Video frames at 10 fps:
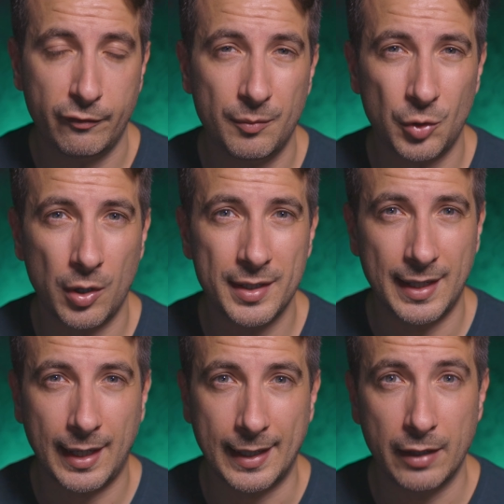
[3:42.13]
vom neuen
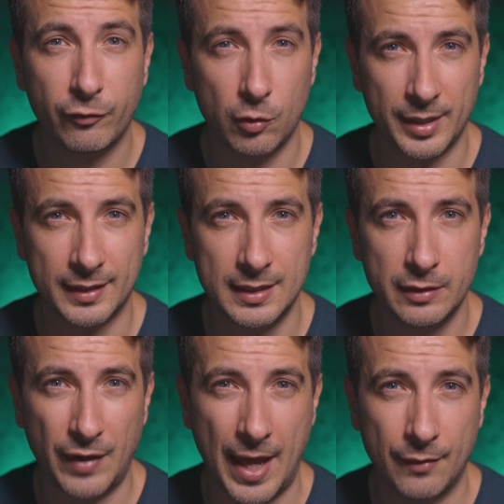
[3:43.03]
RF-Objektiv